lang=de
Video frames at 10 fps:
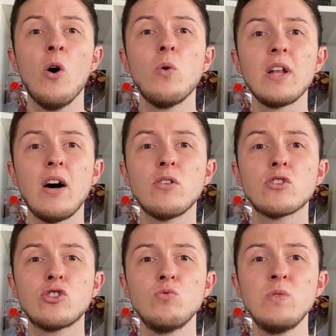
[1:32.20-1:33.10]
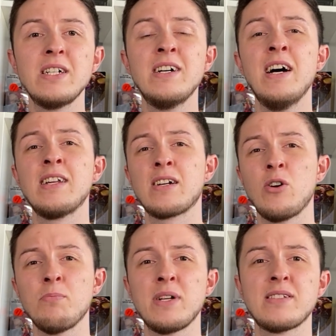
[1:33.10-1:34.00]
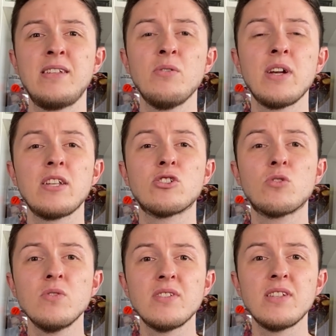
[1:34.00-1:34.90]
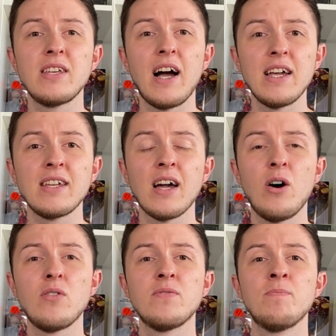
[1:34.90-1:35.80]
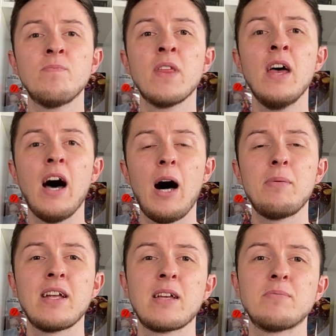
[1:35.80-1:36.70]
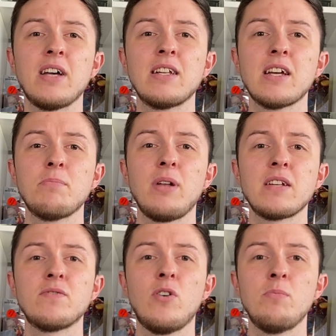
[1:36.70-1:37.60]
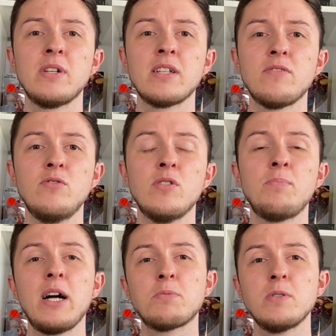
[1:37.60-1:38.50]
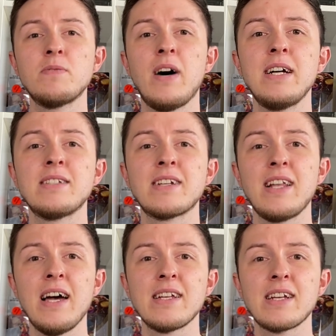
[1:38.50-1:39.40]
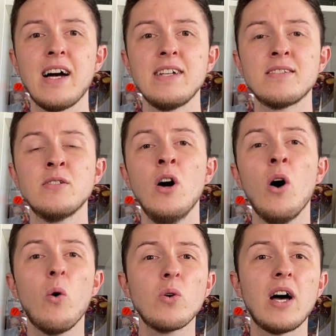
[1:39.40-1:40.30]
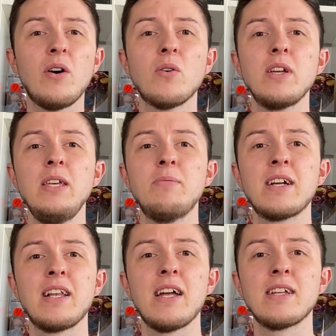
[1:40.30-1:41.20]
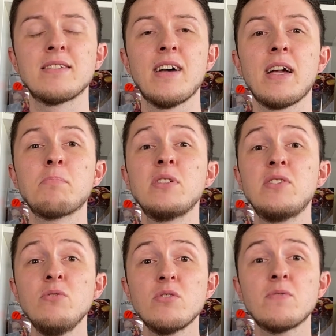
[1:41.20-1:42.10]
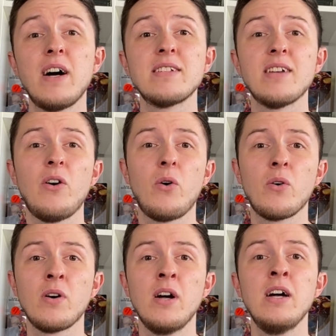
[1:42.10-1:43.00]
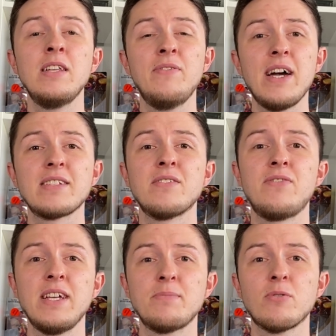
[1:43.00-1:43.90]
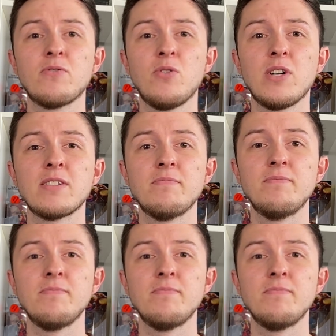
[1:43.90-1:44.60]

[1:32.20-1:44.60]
oder auch Schuhe. Da könnte man es theoretisch günstig einkaufen, aber da gibt es andere Plattformen dafür, beispielsweise Kleiderkreisel oder auch Ebay Kleinanzeigen beziehungsweise auch diverse Facebook-Foren.